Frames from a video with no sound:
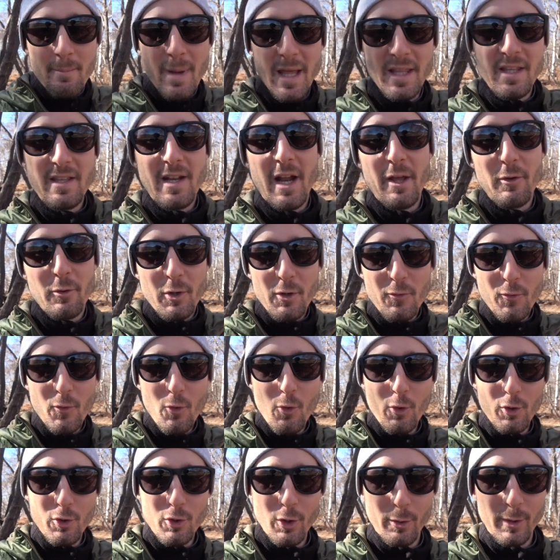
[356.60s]
Beh direi un
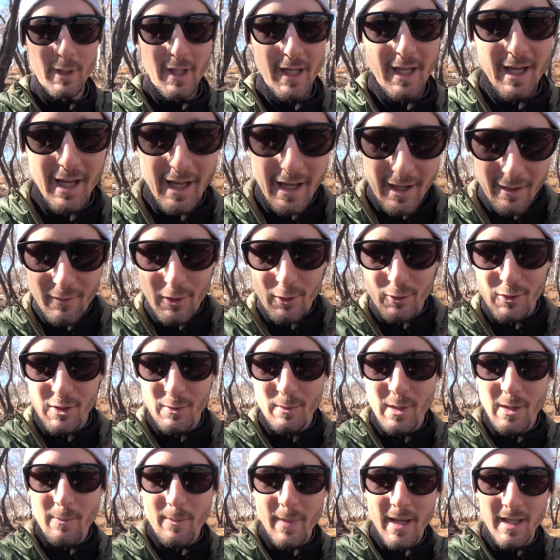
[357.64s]
rifugio perché
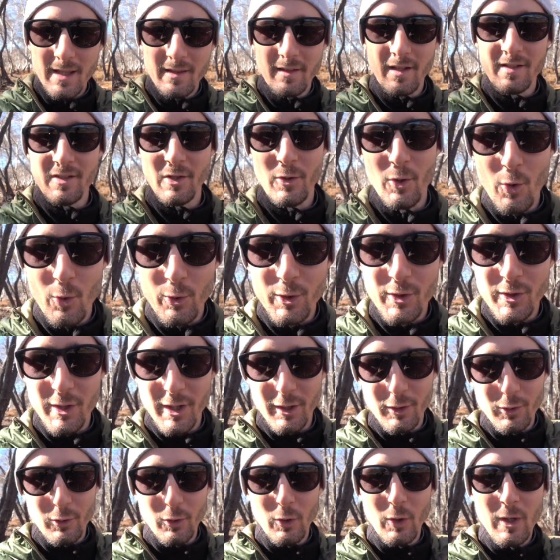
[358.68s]
verosimilmente sarò
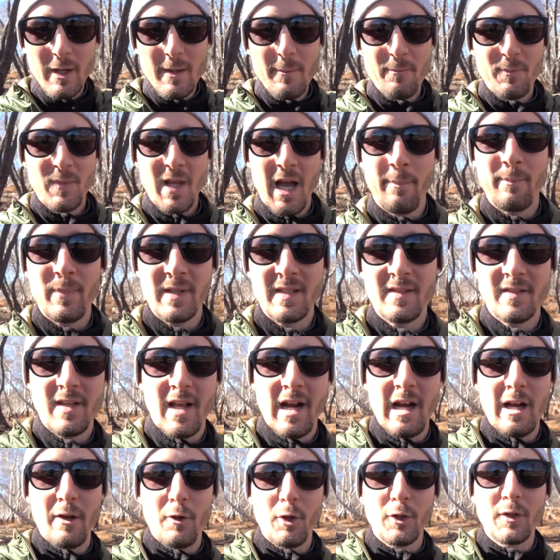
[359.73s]
costretto a
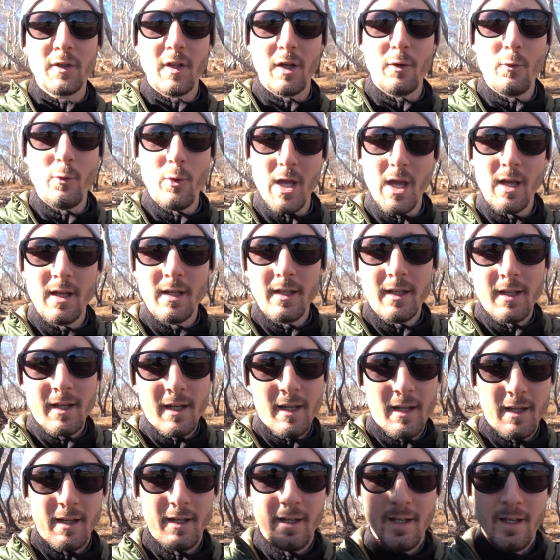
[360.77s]
passare la notte qui.
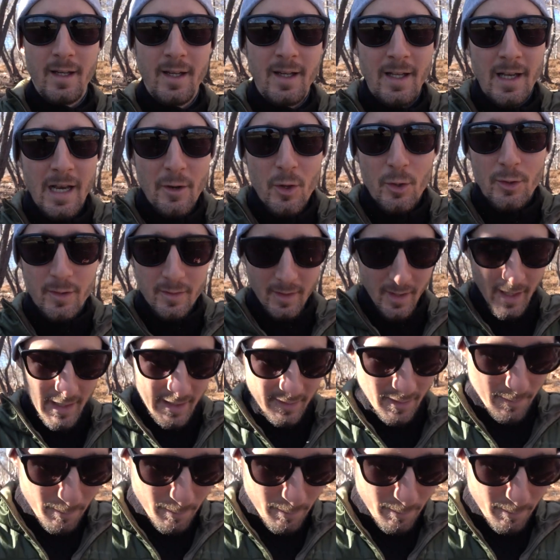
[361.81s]
Eh, la notte le